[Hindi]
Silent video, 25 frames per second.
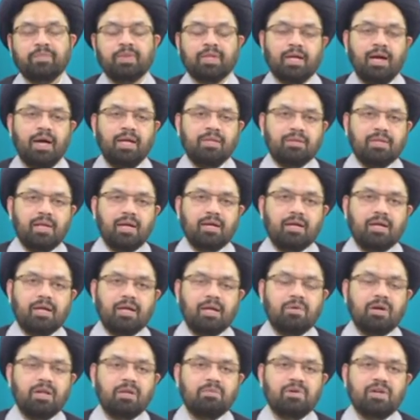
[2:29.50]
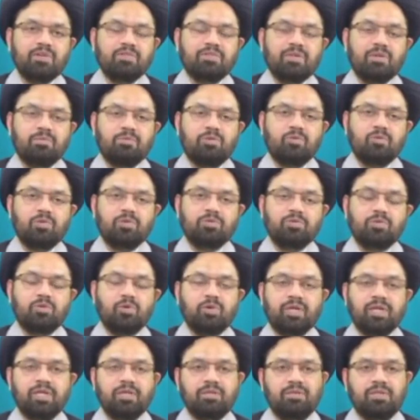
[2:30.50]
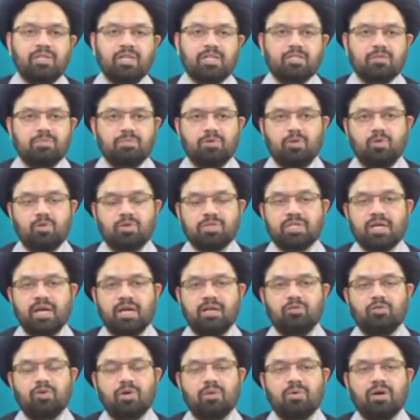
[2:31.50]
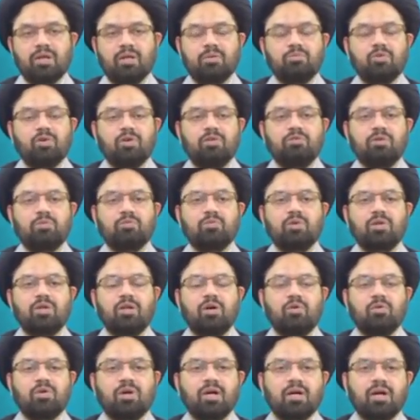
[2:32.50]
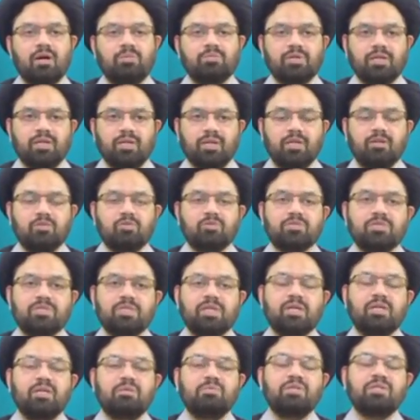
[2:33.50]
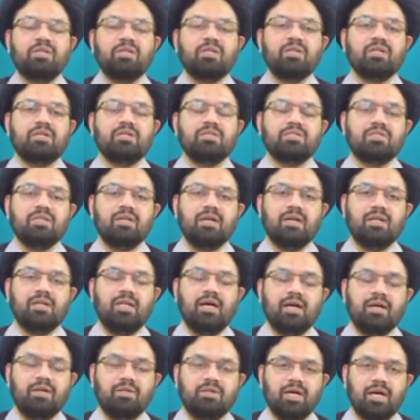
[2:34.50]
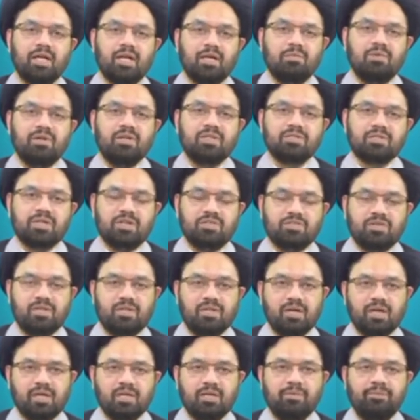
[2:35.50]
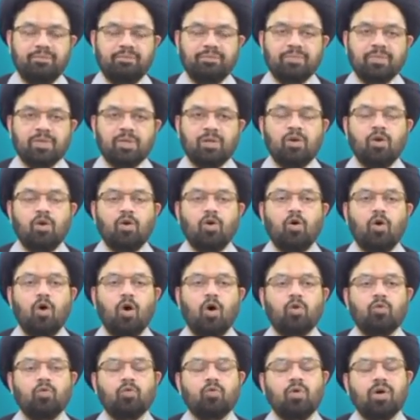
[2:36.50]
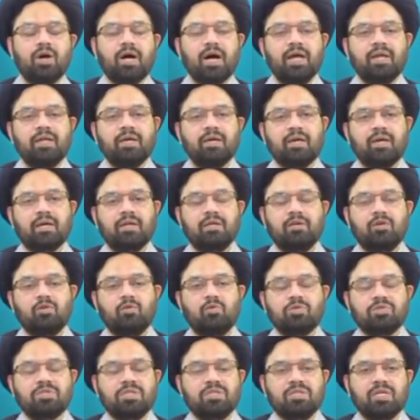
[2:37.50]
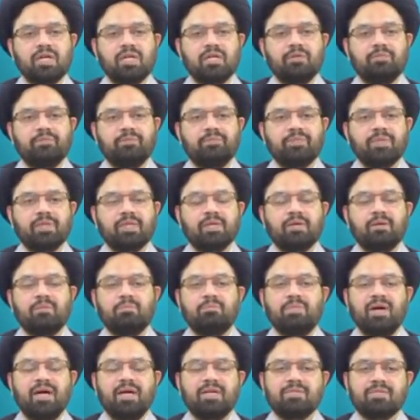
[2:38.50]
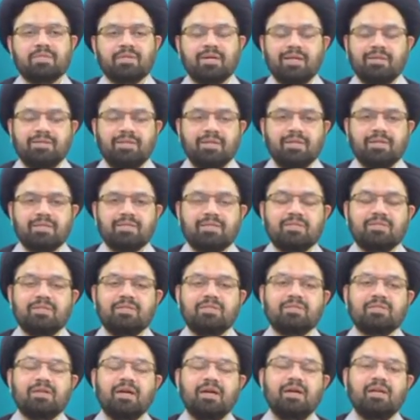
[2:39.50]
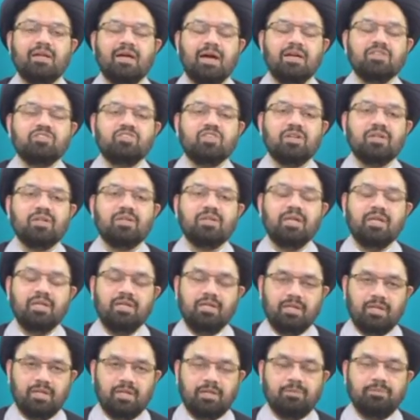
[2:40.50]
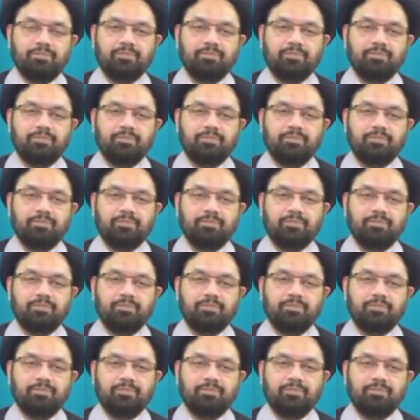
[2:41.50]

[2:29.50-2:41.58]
हती अगर हमारे माशरे में कुछ लोग इथियस भी हो जाएँ तो हमारे मौलवी मुल्लाओं का काम यह है कि उनसे इलमी तरीके से अखलाकी दायरे में डिस्कशन करें और उनको काने करने की कोशिश करें महज कत्ल किसी चीज़ का इलाज नहीं है